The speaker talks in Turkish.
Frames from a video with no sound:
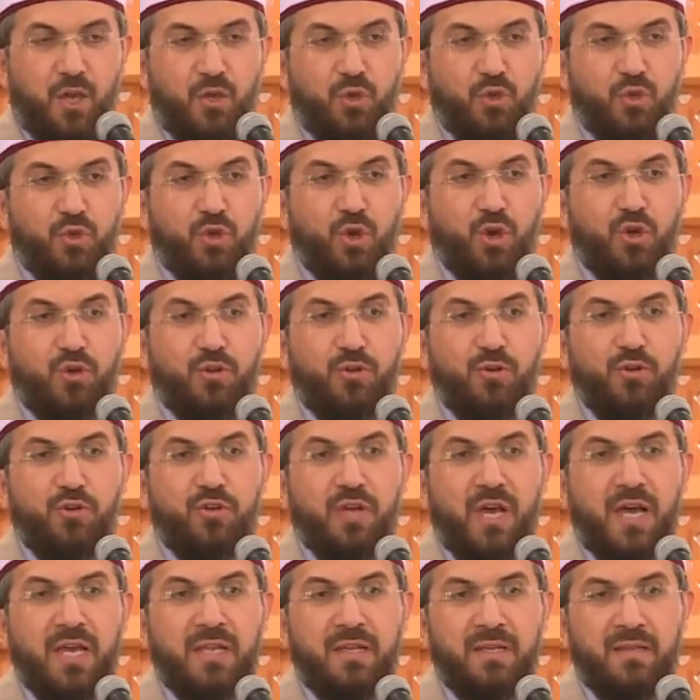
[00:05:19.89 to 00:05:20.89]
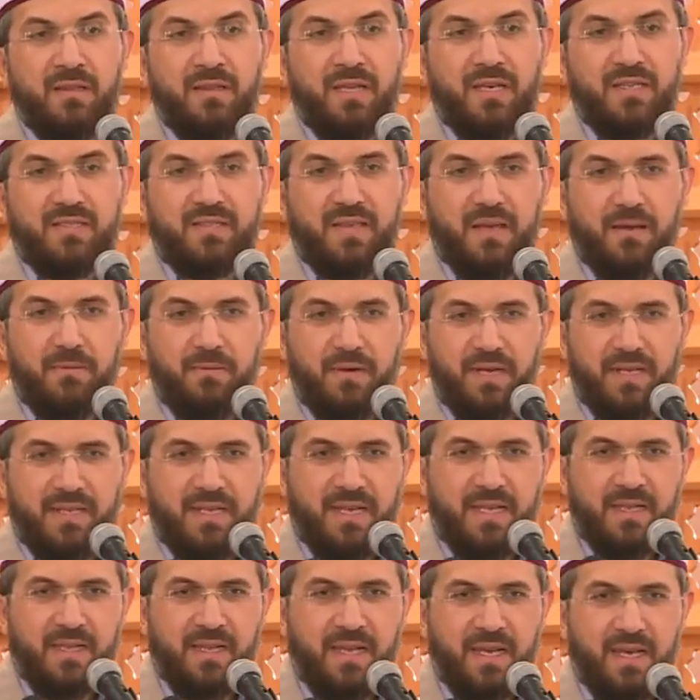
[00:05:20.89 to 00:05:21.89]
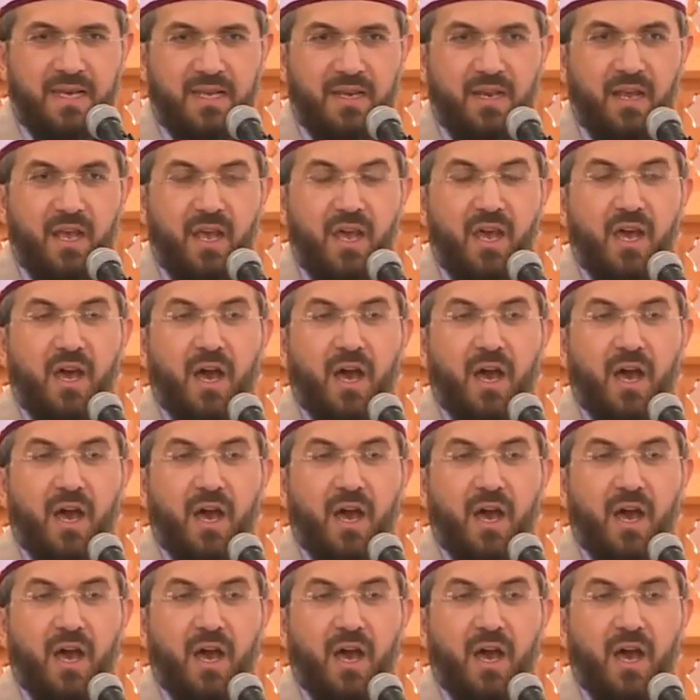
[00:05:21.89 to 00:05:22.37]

yokluk anında sabredenler,